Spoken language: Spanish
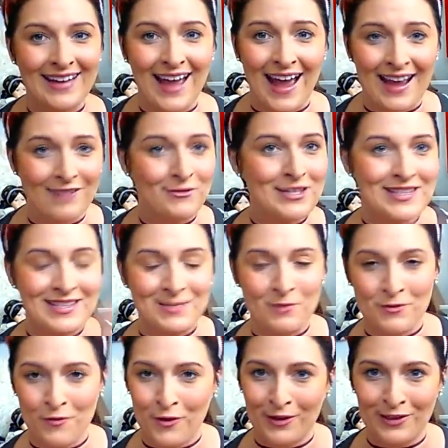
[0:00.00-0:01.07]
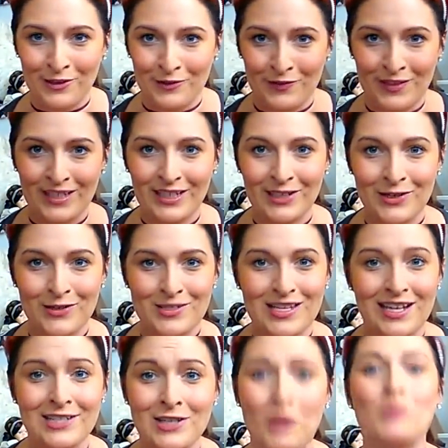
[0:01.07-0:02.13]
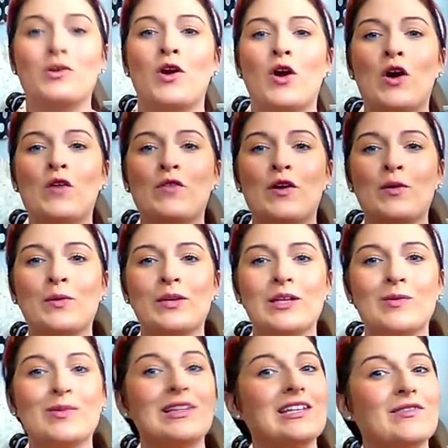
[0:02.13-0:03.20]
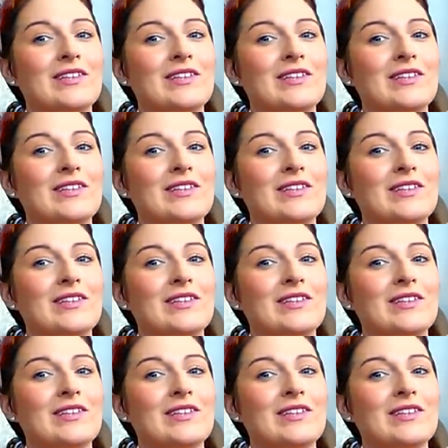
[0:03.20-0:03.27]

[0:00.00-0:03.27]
gira lentamente y se detiene.